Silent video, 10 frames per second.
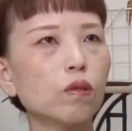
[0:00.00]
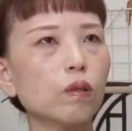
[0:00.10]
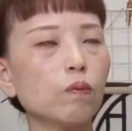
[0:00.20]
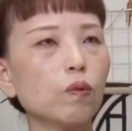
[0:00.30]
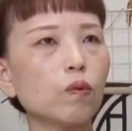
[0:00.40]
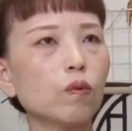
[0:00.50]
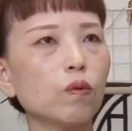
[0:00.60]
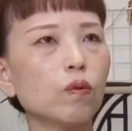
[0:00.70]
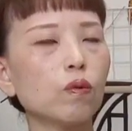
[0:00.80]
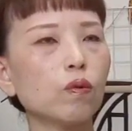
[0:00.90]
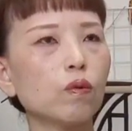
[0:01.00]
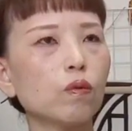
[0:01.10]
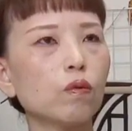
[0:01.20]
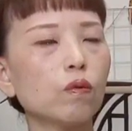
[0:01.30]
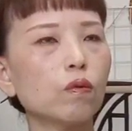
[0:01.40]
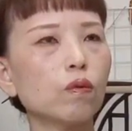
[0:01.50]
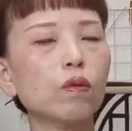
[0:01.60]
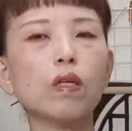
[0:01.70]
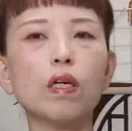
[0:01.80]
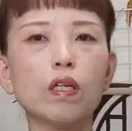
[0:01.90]
着物
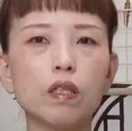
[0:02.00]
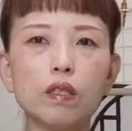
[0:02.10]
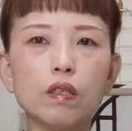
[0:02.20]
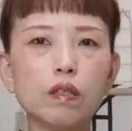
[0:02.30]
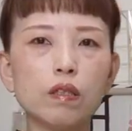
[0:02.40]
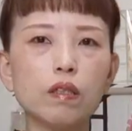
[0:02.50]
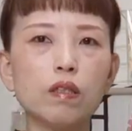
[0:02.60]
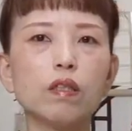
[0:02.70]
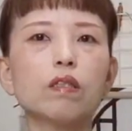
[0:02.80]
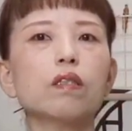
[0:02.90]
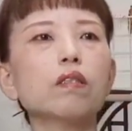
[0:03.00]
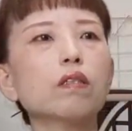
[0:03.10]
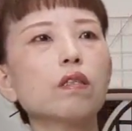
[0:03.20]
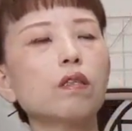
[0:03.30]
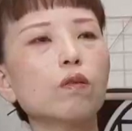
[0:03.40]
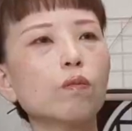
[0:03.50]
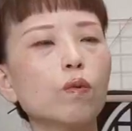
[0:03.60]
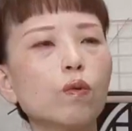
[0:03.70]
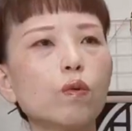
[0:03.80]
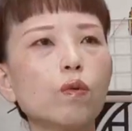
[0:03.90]
ぐらいなんですけれど
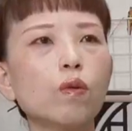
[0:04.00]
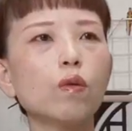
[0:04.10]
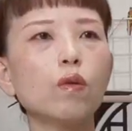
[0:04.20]
も、